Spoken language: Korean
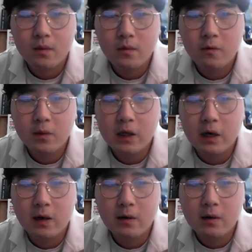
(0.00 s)

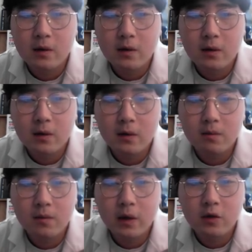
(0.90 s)
분비자,
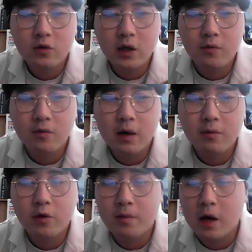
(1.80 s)
해충이
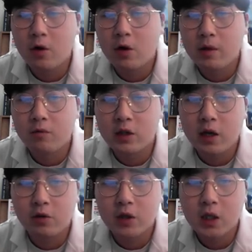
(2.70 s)
분비함으로써 방어하는
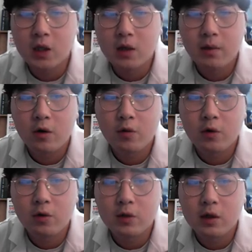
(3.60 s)
물질이라고 했죠.
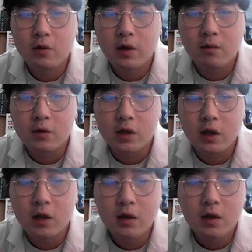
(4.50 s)
페로몬은 통신을 위한
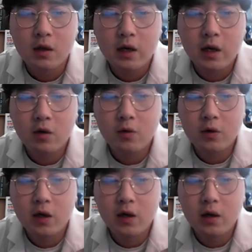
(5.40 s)
물질.
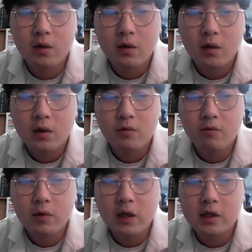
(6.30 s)
카이로몬은
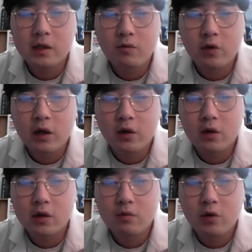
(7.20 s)
분비자가 식물이라는
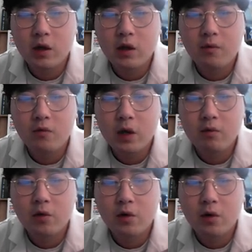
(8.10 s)
거. 식물이 이제
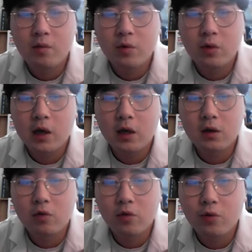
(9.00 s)
분비함으로써 대개의
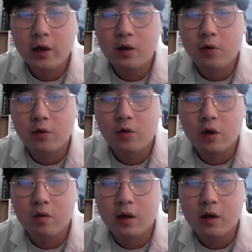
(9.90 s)
경우 손해를 볼 수도
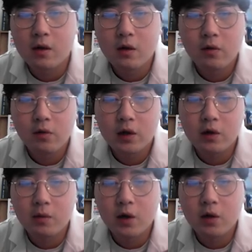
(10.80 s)
있습니다. 왜
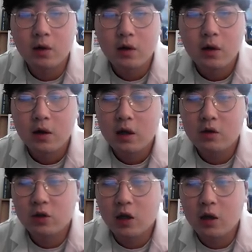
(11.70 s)
그러냐면
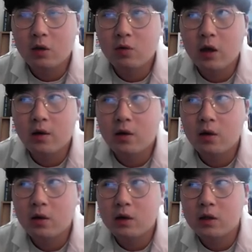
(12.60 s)
해충이 이를
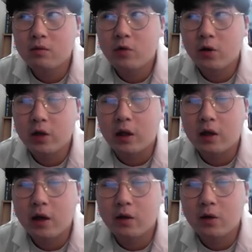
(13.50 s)
통해서 그 식물이 어디에
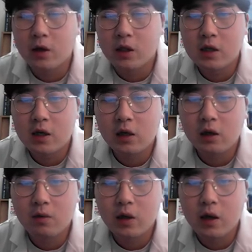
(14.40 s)
있다라는 걸 인지를 하기
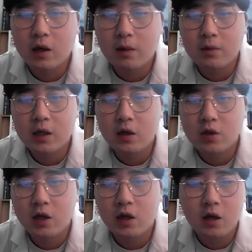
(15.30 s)
때문에 감지자
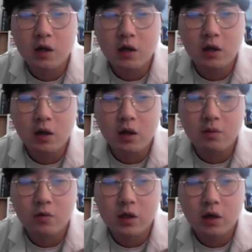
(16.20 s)
해충한테 일단 이득이 되는
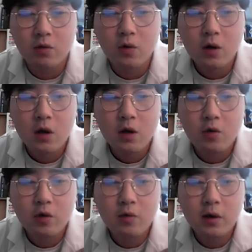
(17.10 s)
물질이고,
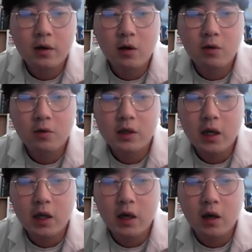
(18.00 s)
호르몬 같은 경우는
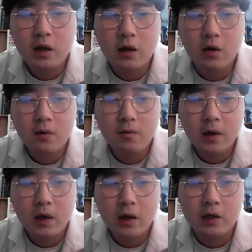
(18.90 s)
체내에 있다는 거.
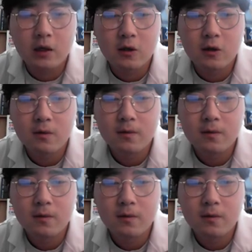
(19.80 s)
네, 아시겠죠?